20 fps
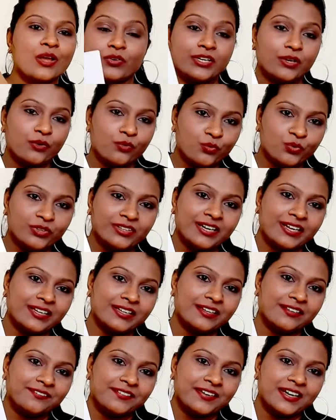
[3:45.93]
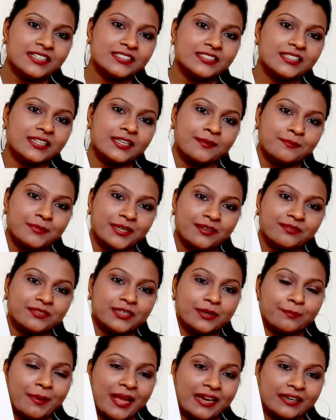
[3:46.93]
ये ऊड नहीं है फ्रेंड्स एमडीएफ
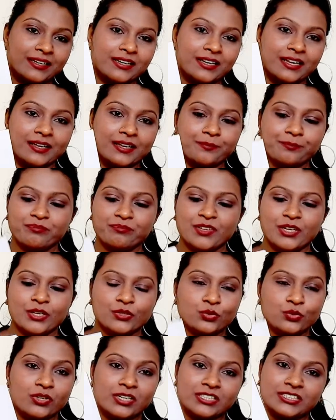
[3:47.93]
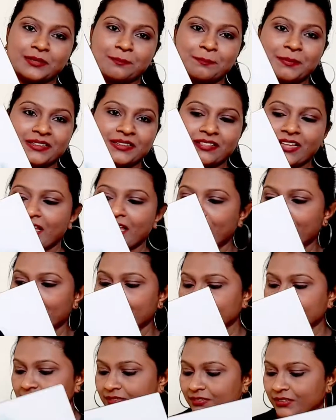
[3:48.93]
का पैनल है थोड़ा सा पतला
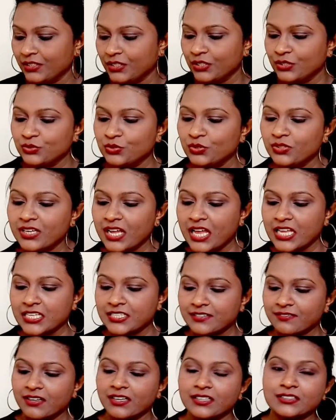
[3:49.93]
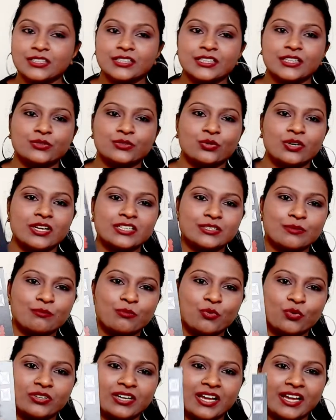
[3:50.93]
है जो लास्ट वाला था ये थोड़ा सा
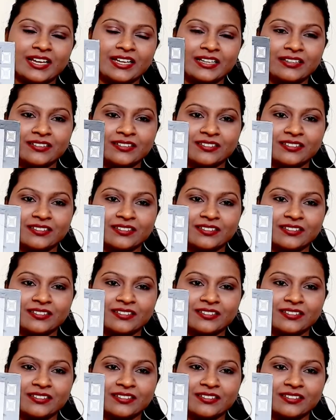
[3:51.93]
मोटा है